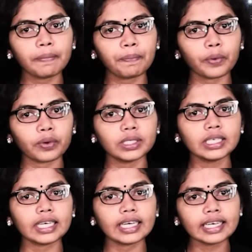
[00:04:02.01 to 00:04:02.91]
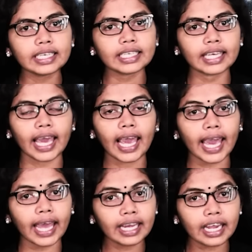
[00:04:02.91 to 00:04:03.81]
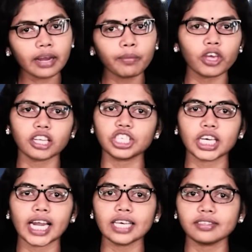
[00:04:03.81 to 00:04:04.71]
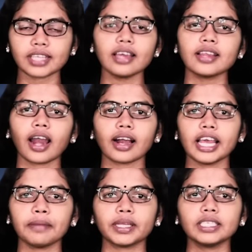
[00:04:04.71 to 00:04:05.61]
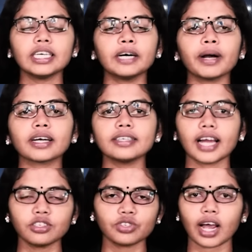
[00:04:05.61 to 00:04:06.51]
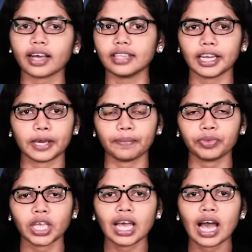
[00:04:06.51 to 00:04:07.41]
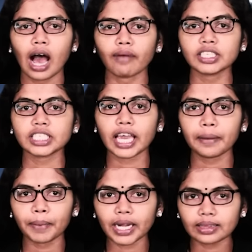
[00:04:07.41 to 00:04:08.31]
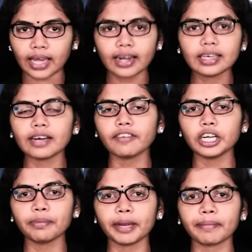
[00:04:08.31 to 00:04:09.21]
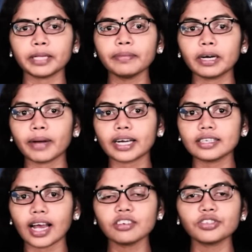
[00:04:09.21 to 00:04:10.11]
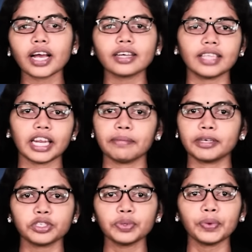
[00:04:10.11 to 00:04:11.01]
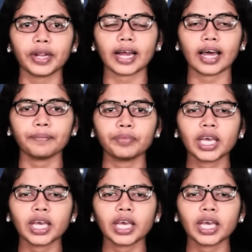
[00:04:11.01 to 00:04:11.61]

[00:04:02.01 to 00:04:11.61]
எப்போது எங்கெங்கே என்னென்ன முயற்சிகளை செய்தார்கள் என்பது எமக்கு நன்றாக தெரியும் அவற்றை எப்படி தடுக்க வேண்டும் என்பதும் எமக்கு நன்றாக தெரியும் என்று கூறினார்